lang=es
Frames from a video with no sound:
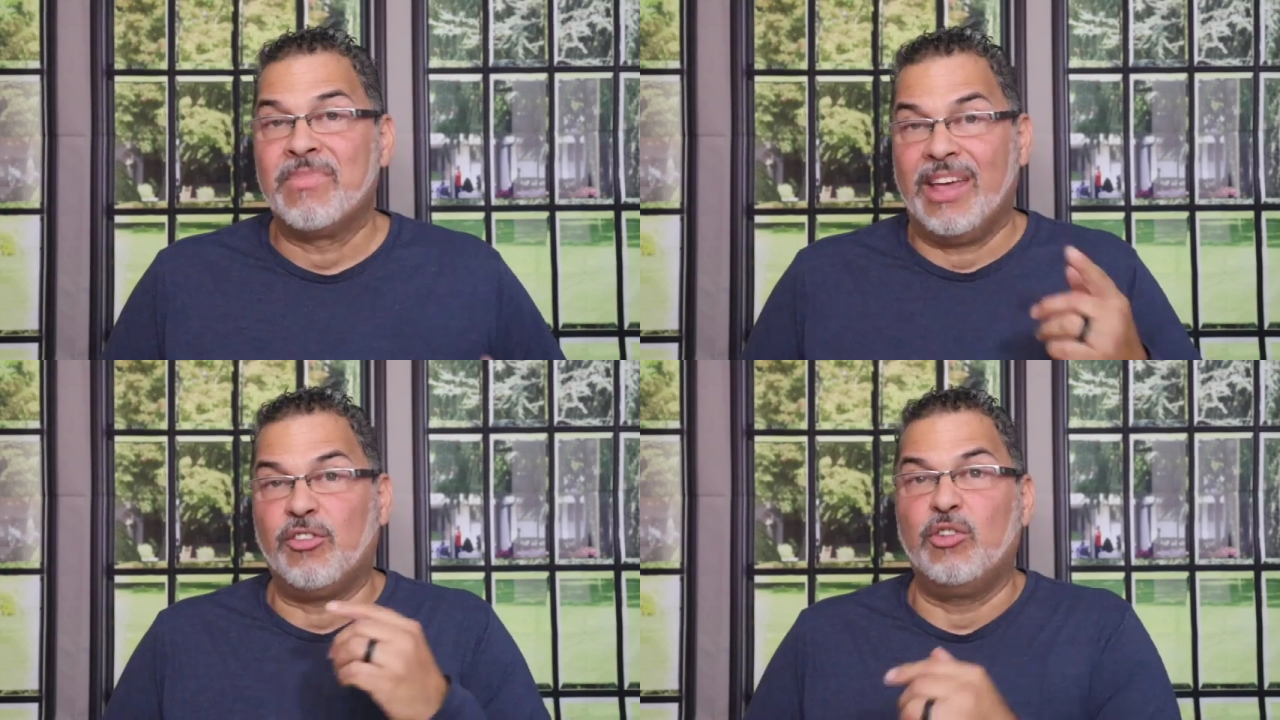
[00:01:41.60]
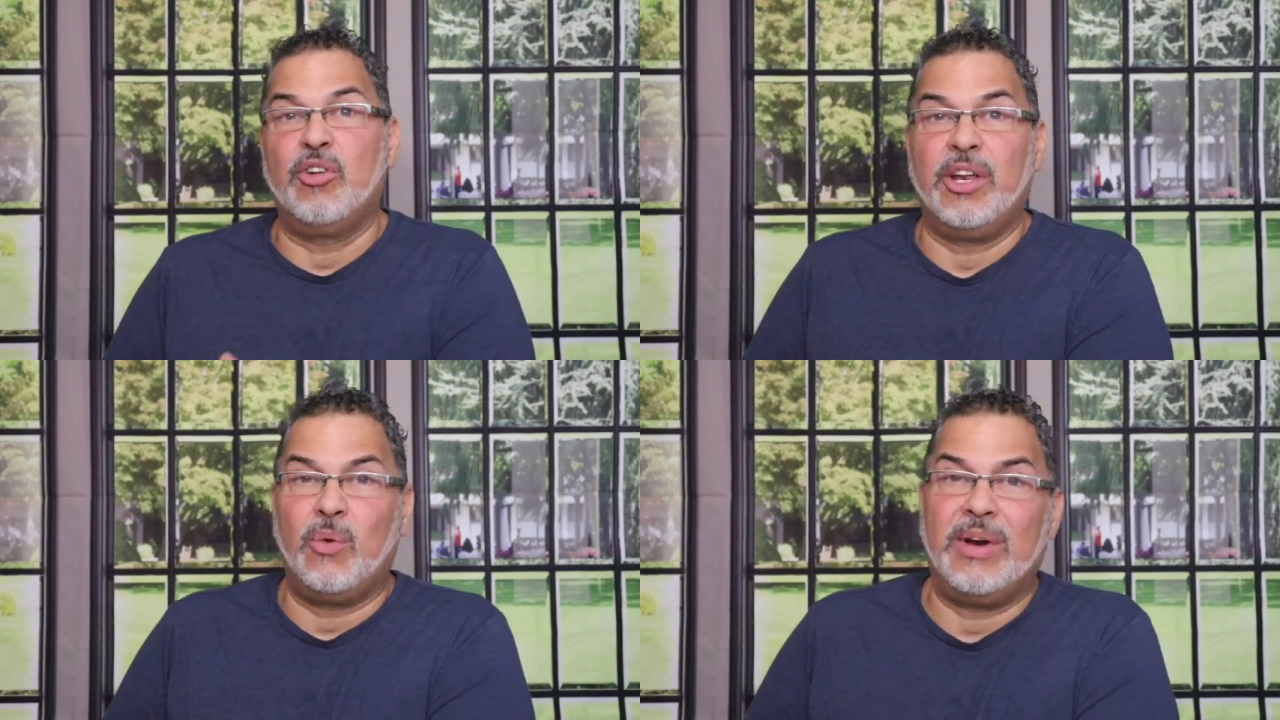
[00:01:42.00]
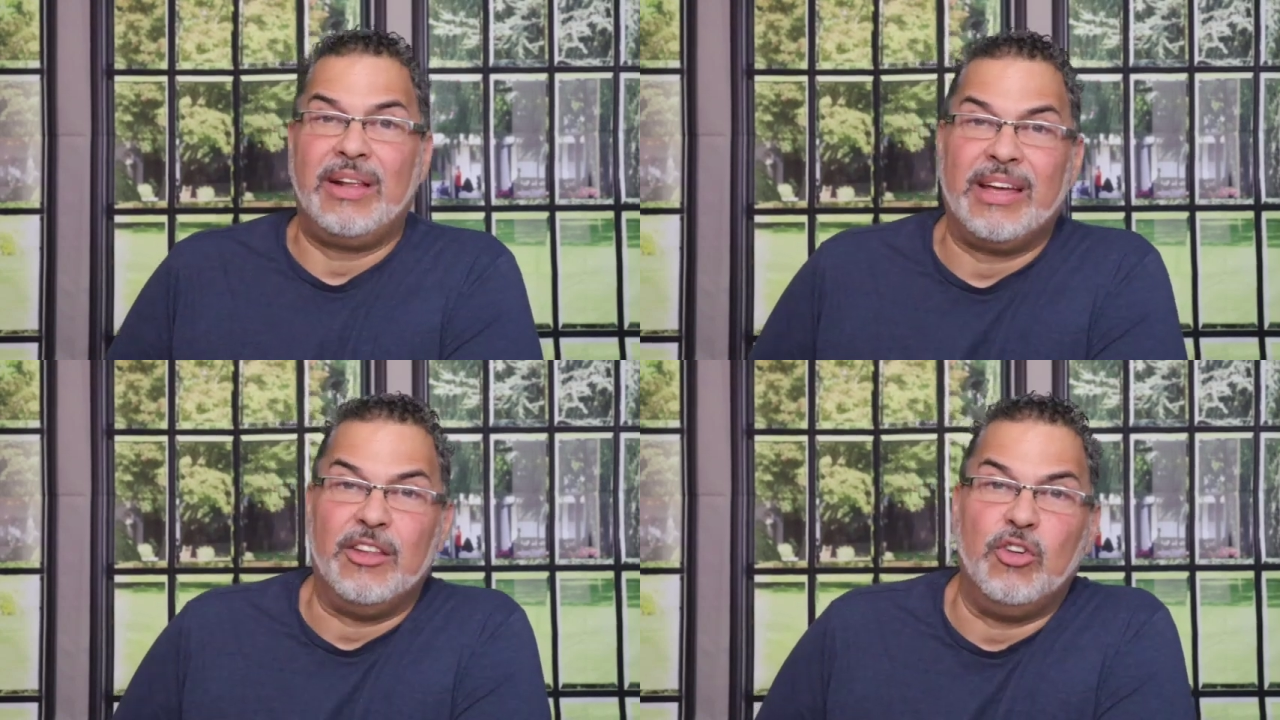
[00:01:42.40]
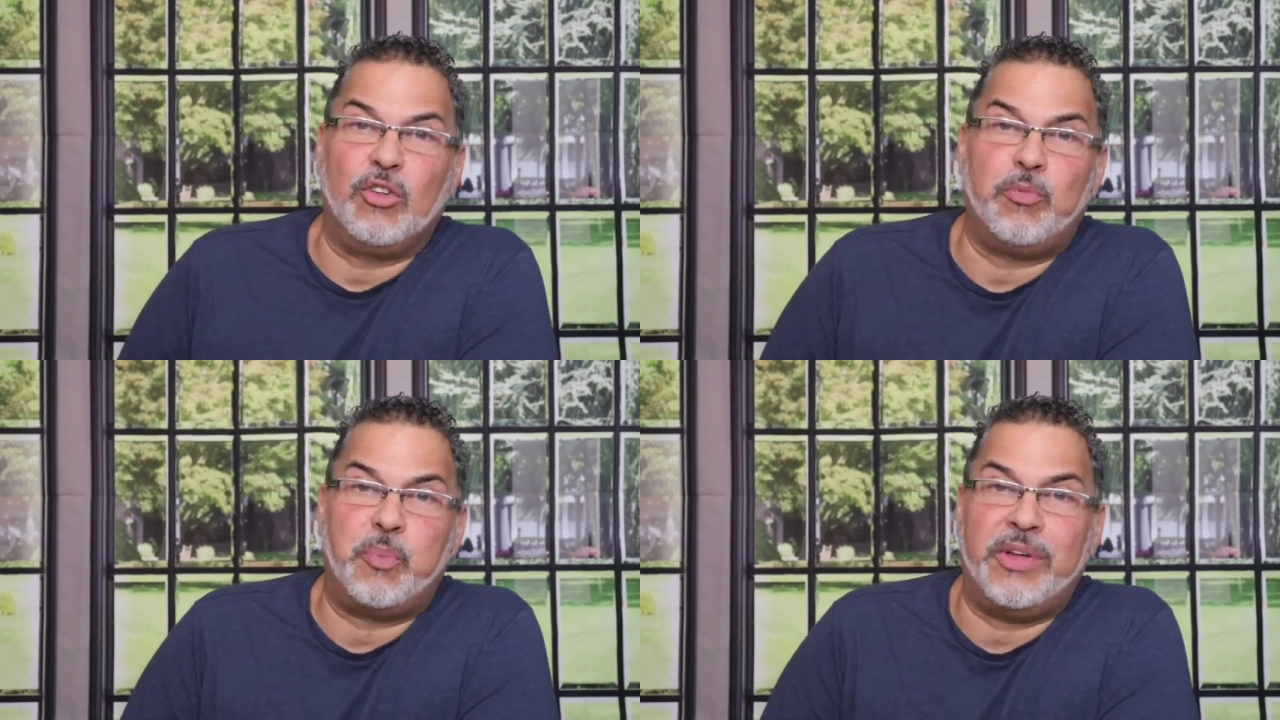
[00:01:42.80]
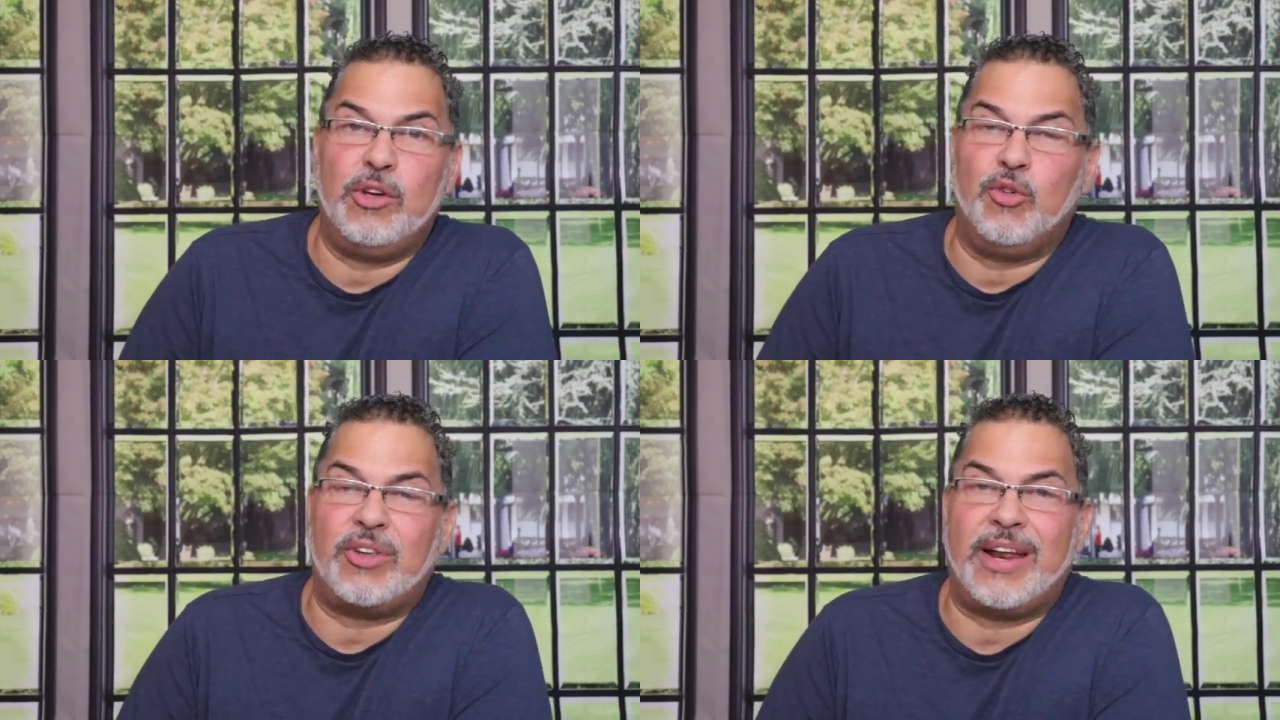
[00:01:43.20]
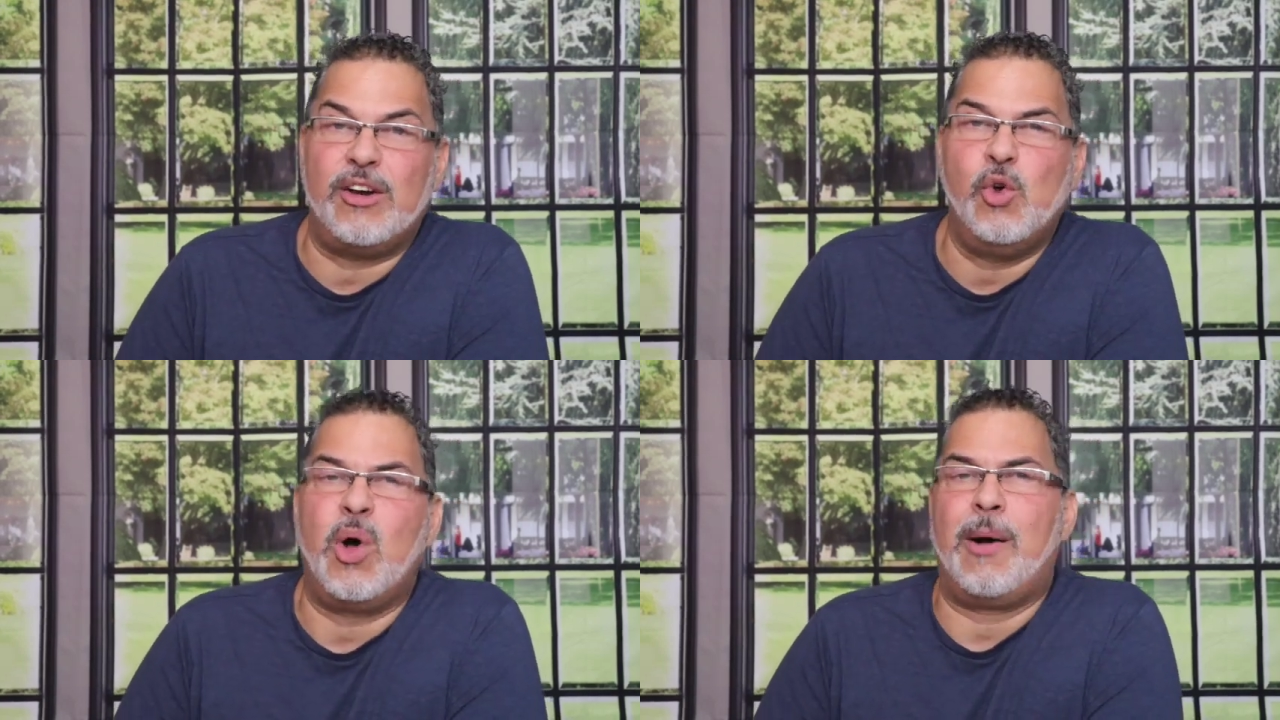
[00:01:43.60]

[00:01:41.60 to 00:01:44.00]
Eso nos recuerda que Dios puede usar lo